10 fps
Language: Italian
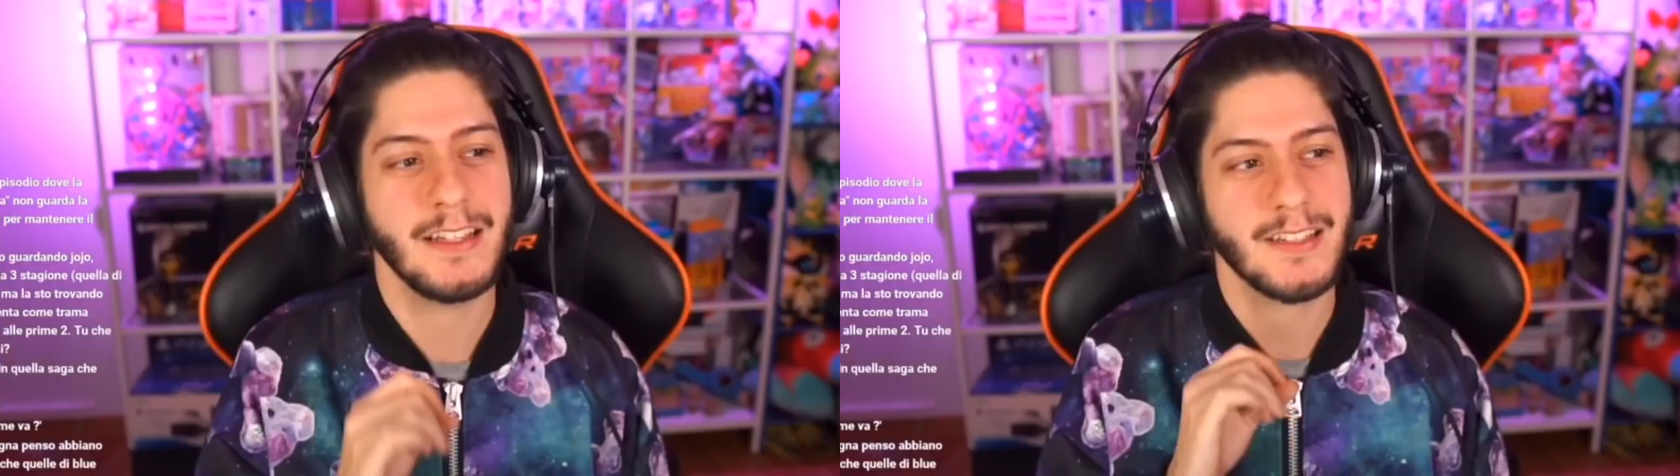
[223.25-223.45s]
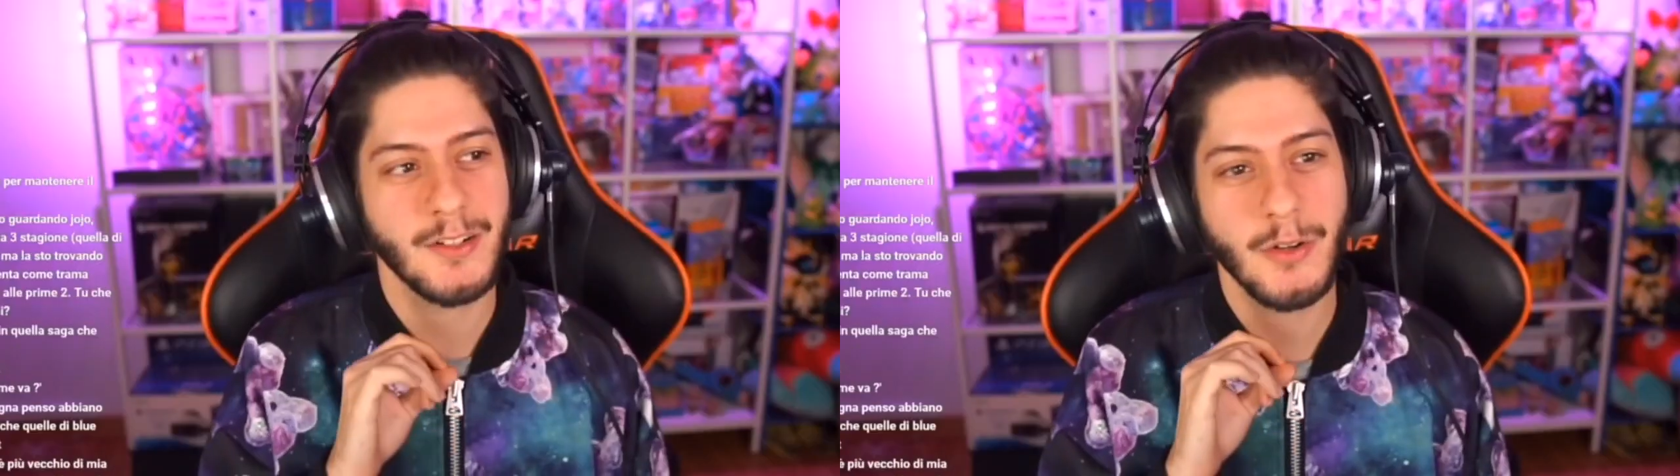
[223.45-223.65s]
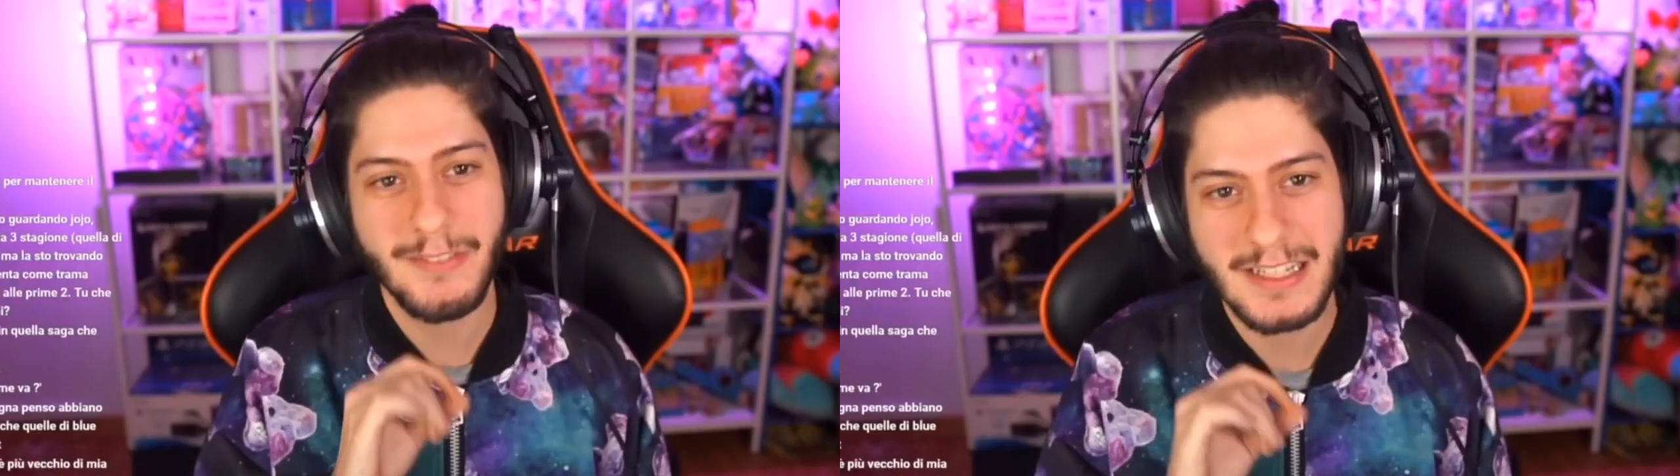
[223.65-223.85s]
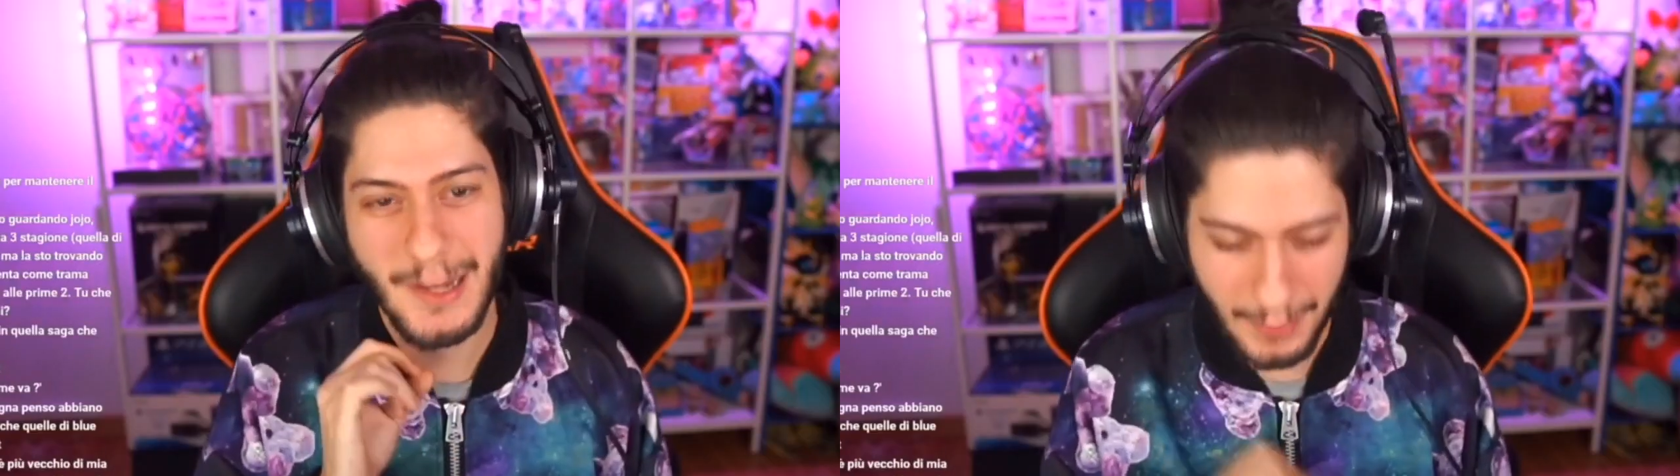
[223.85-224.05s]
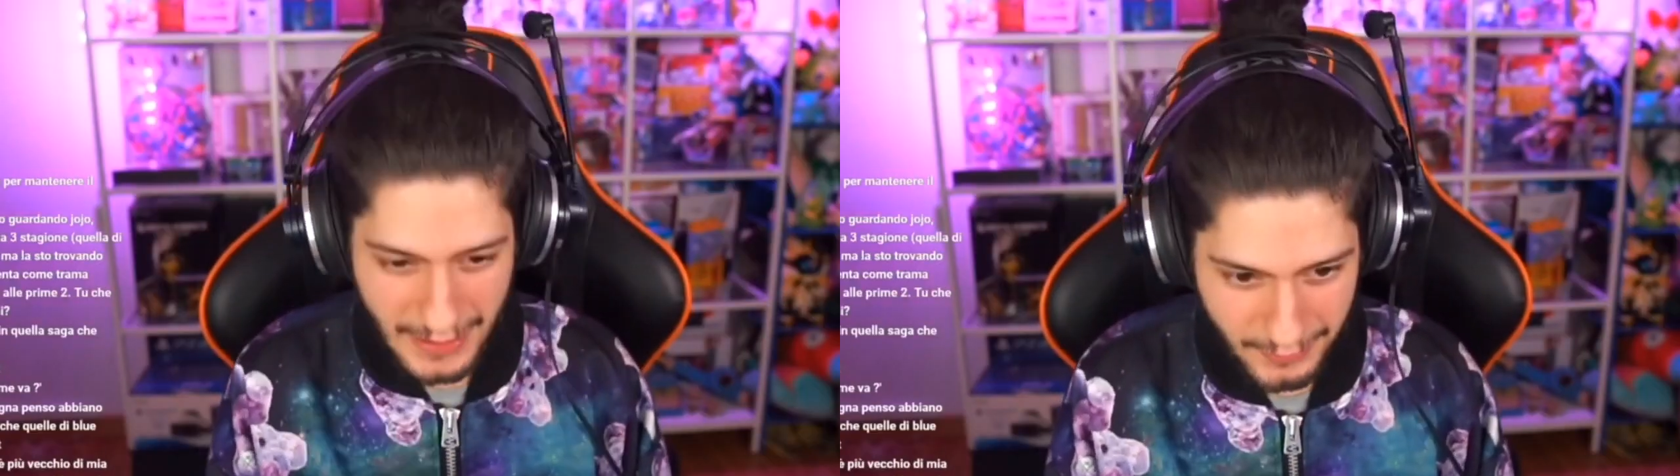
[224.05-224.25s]
se non avessi
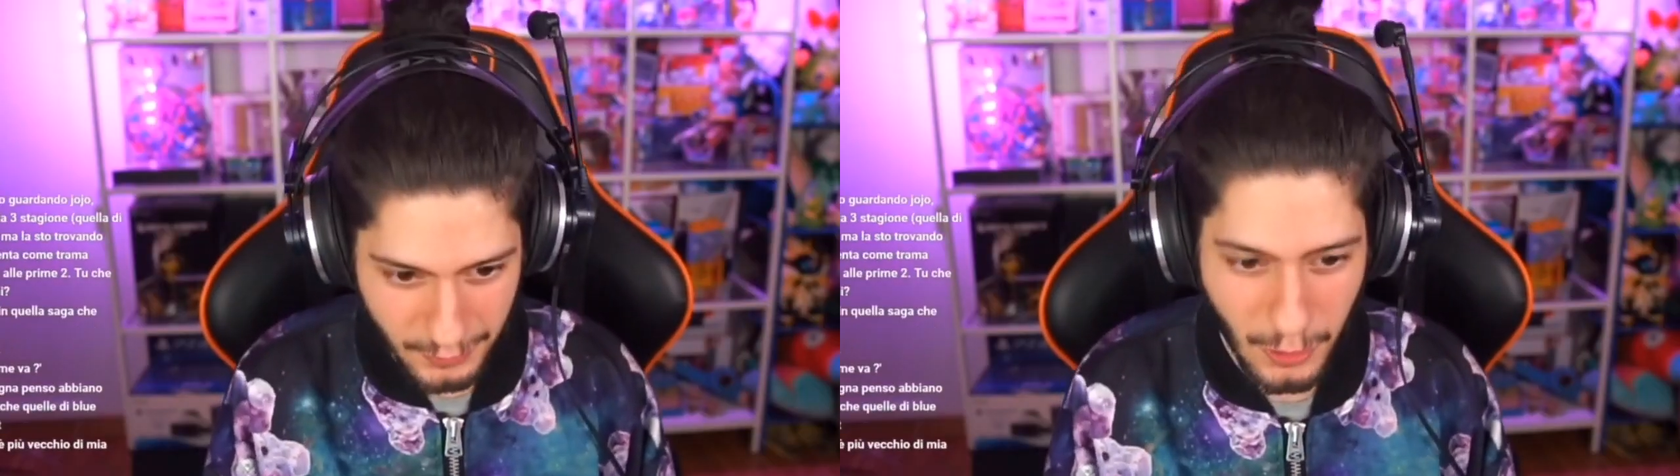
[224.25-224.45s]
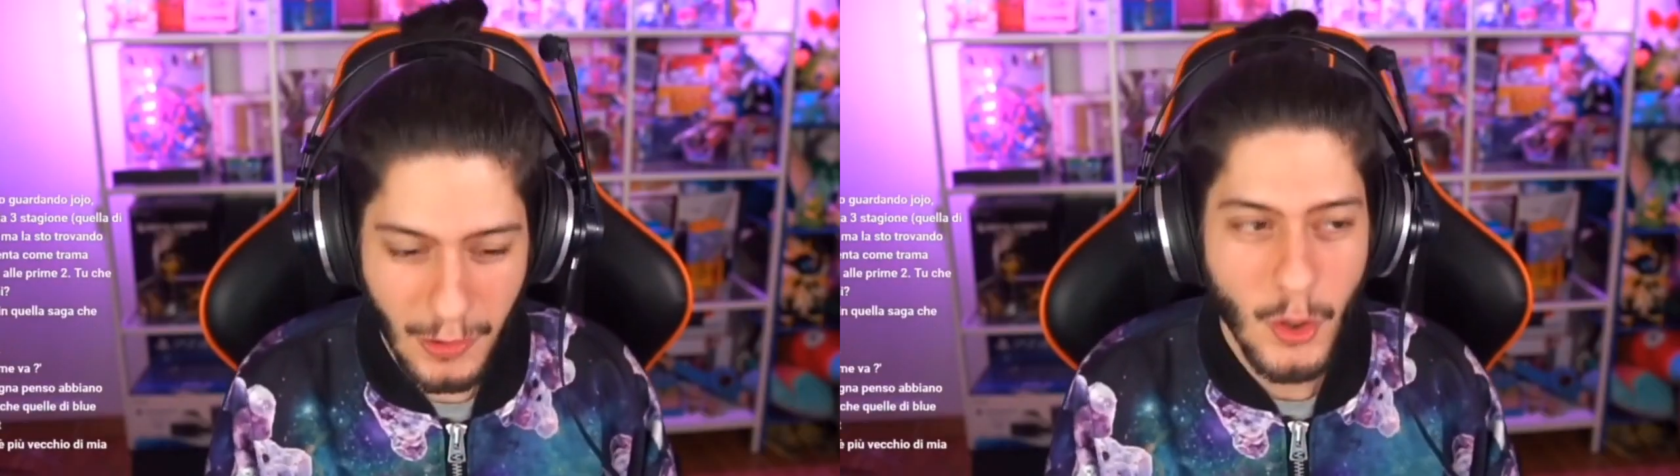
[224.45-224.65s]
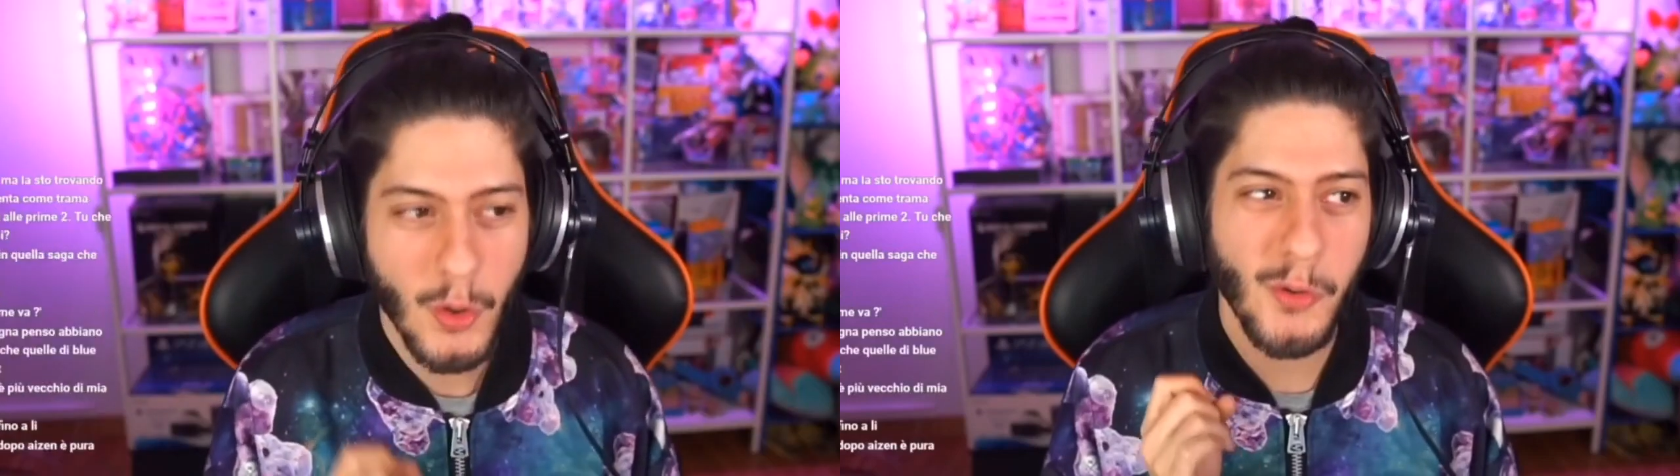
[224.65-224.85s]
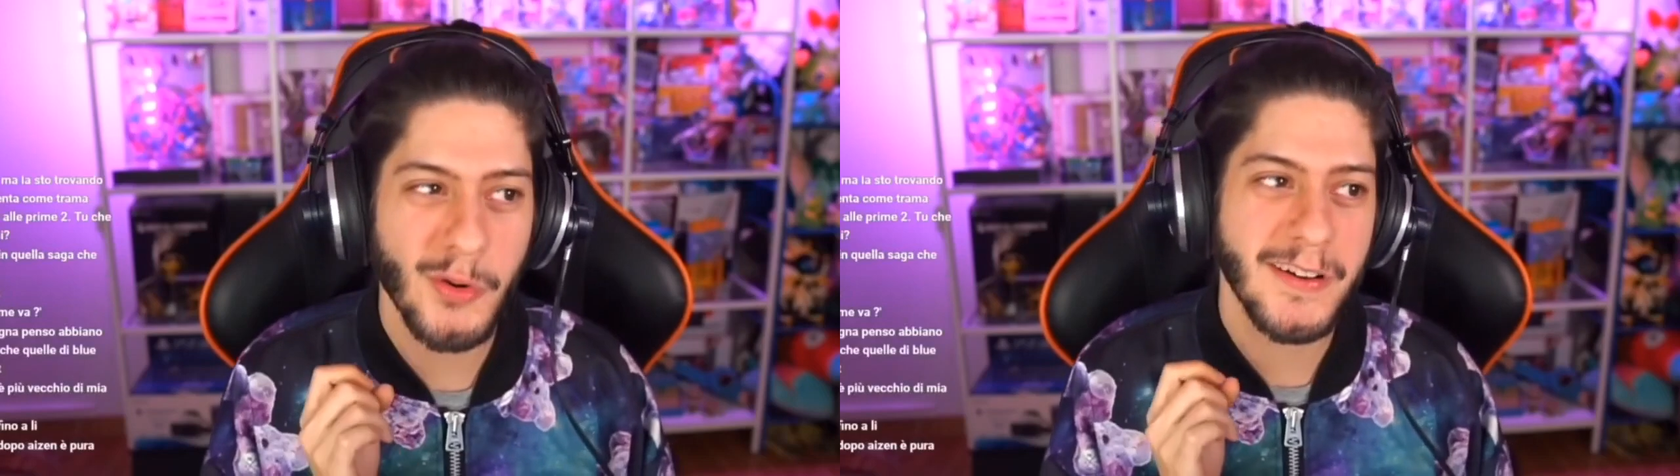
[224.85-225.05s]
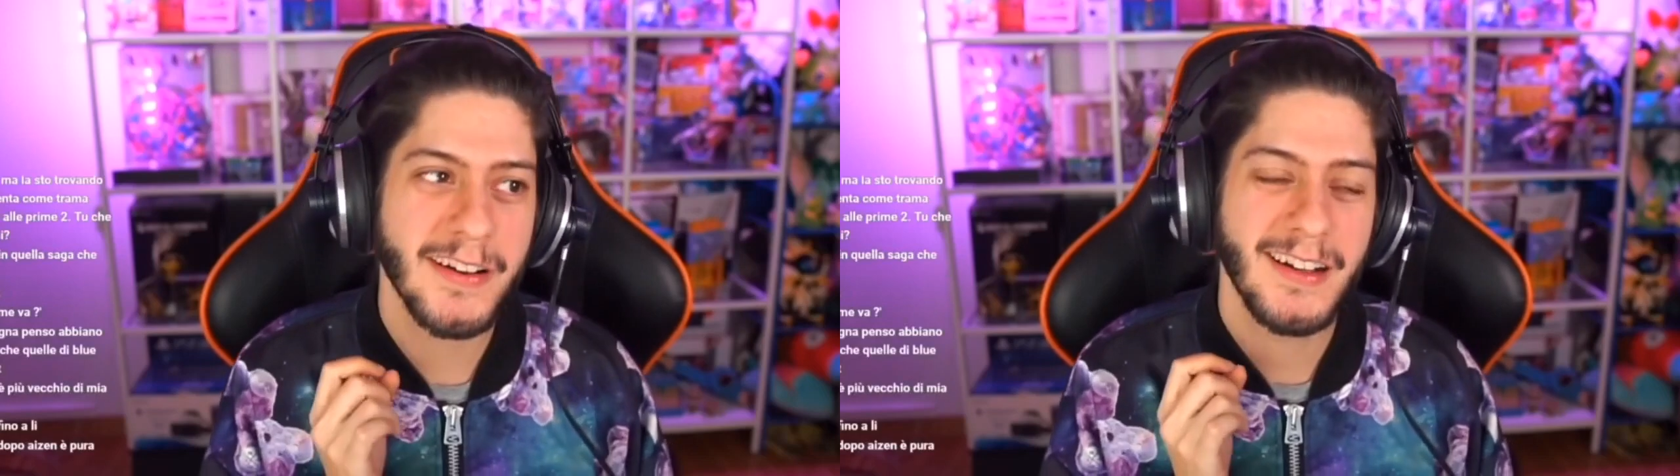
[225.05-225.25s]
aperto
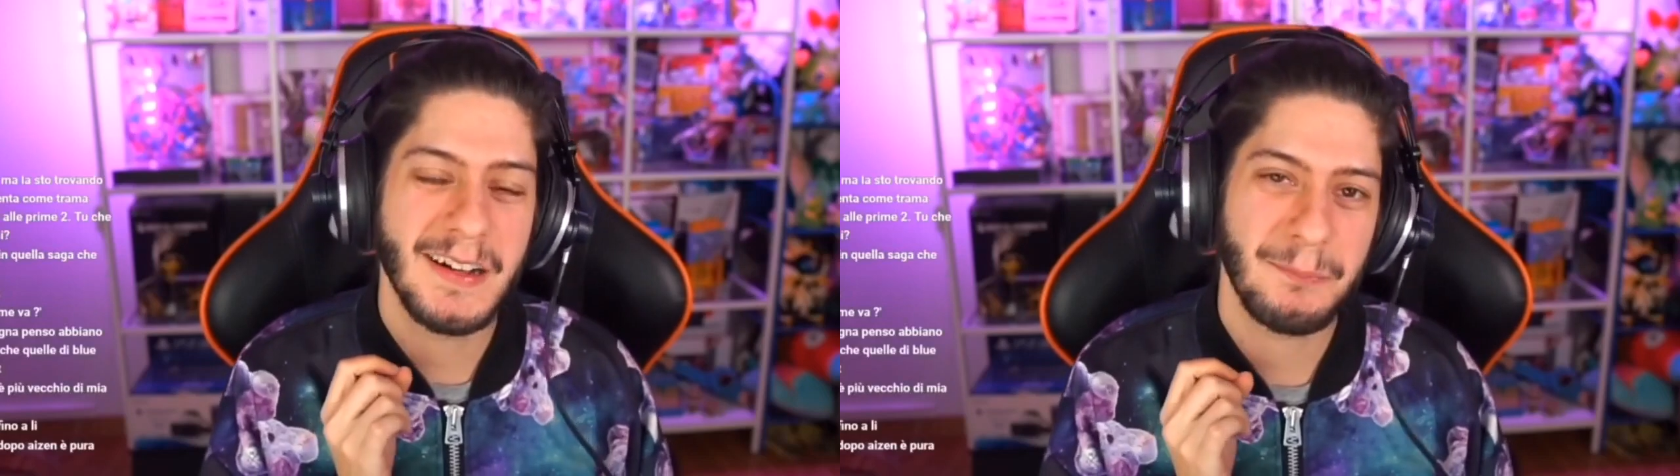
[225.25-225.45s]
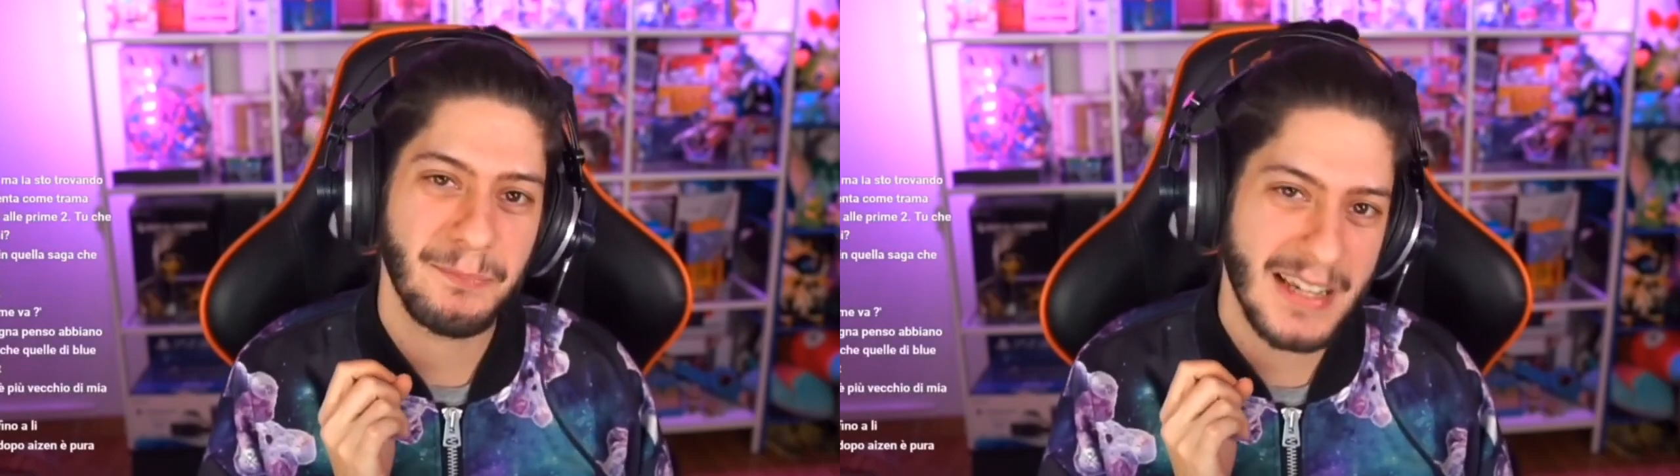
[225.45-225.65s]
un eh,